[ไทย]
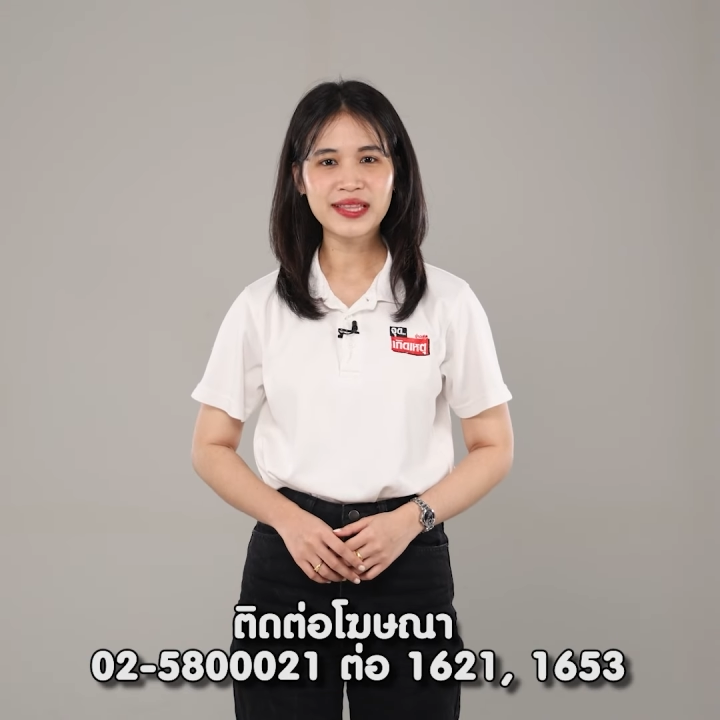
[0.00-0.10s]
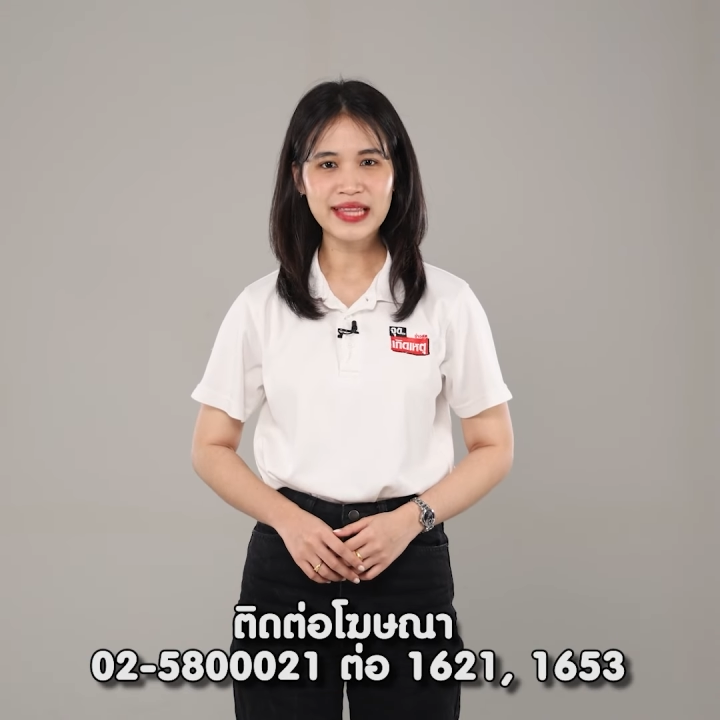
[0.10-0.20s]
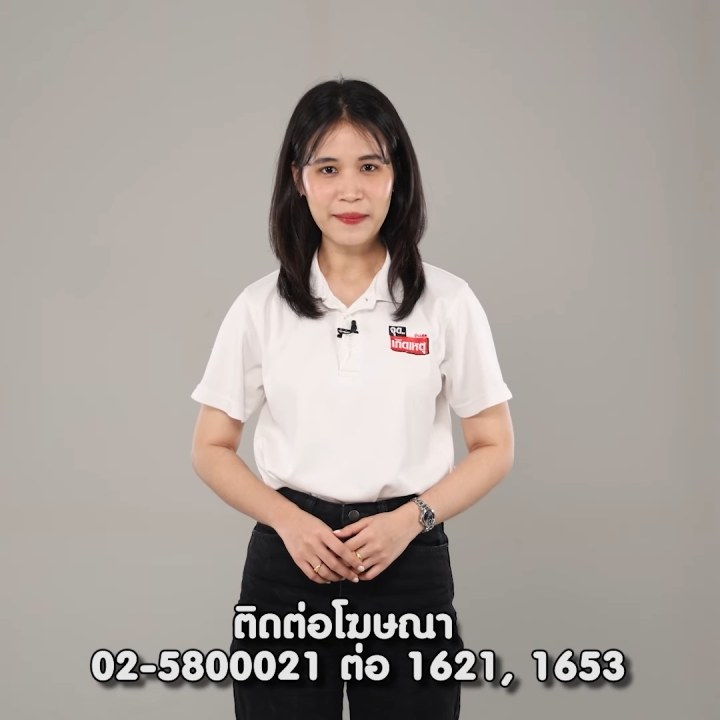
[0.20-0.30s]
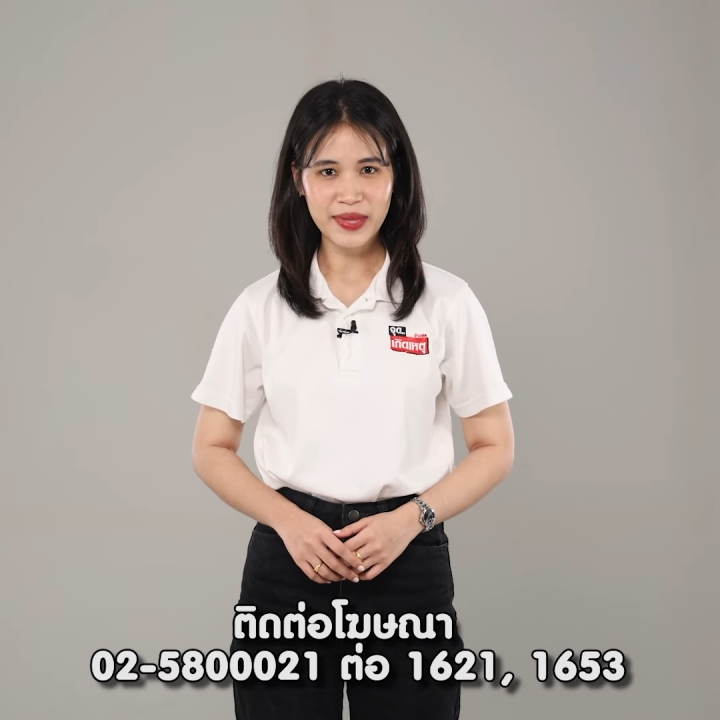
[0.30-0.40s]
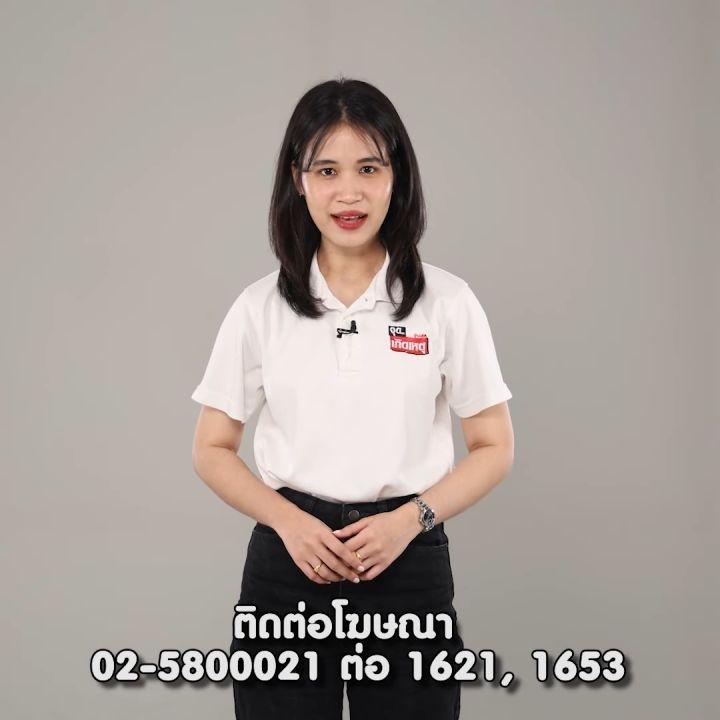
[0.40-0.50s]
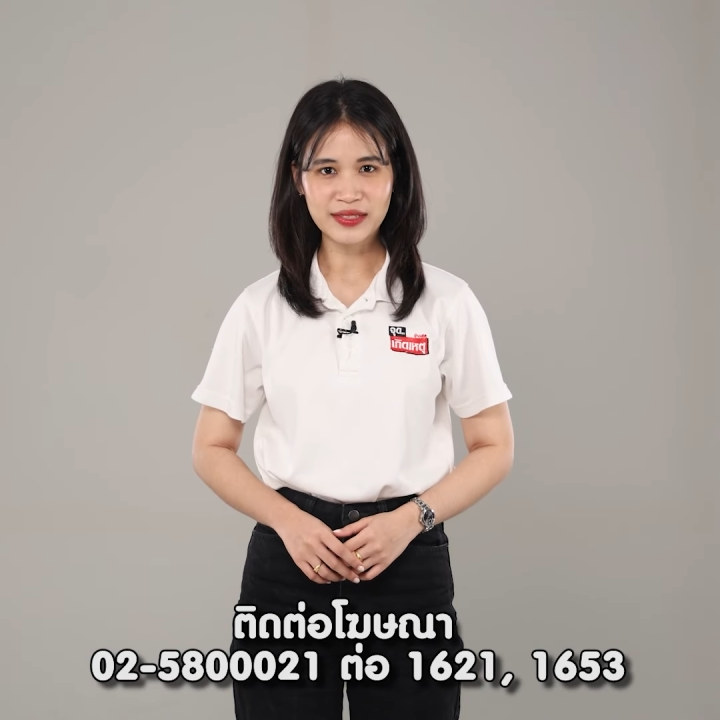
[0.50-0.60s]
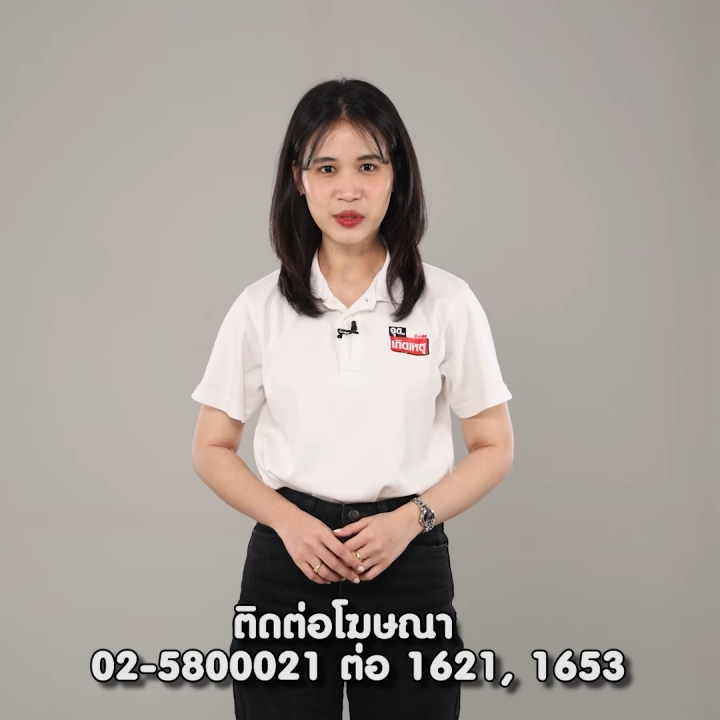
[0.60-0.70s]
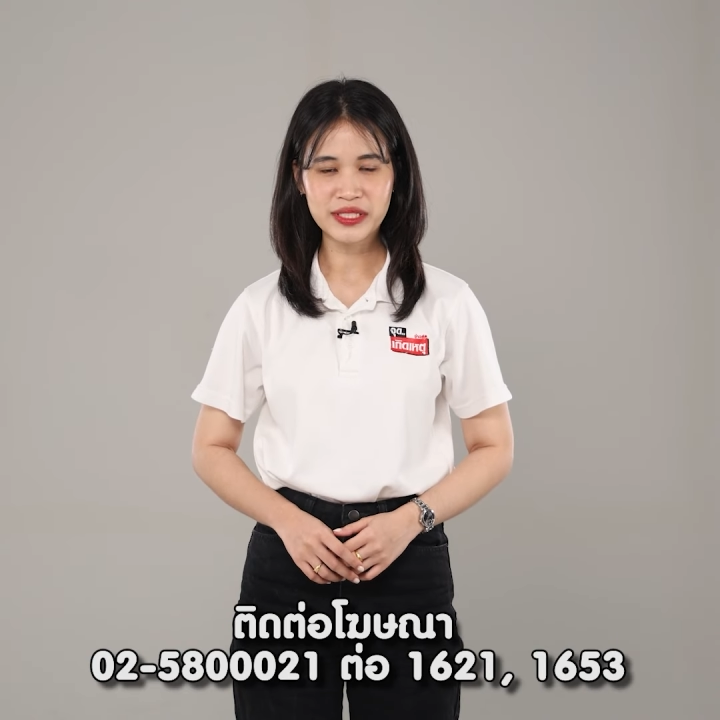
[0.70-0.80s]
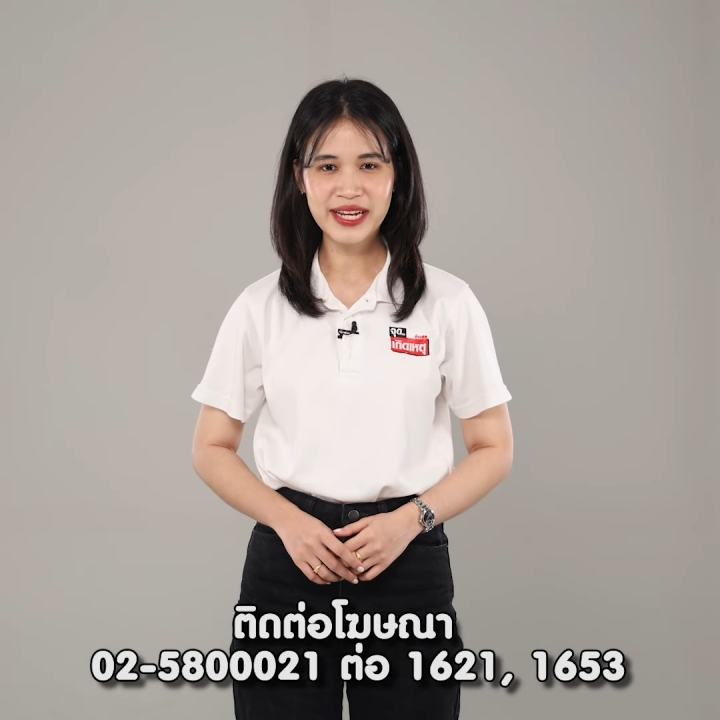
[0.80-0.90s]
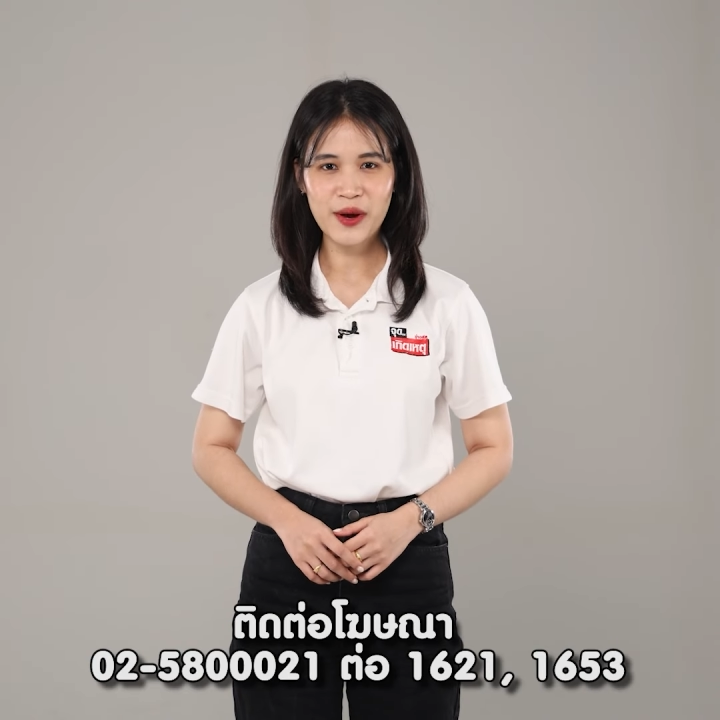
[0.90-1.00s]
ติดตามทางโซ
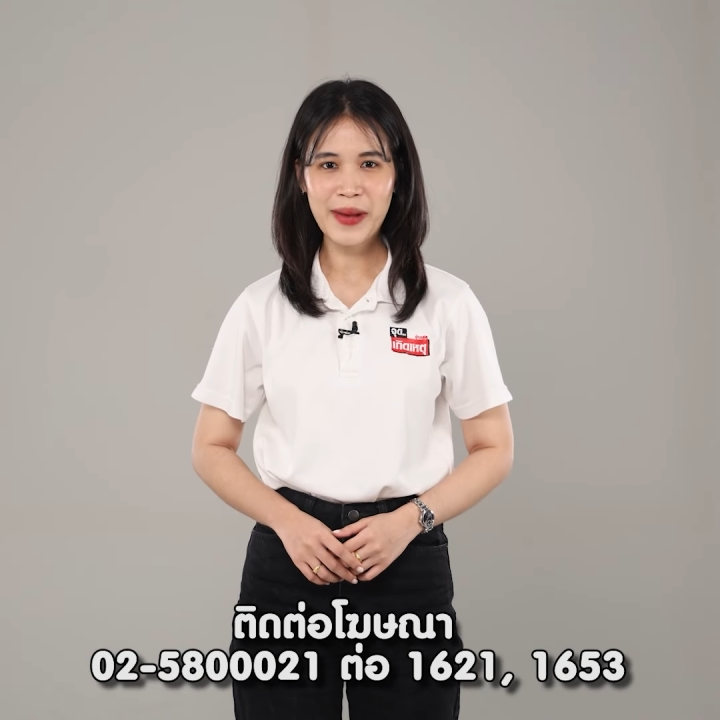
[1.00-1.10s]
เชียล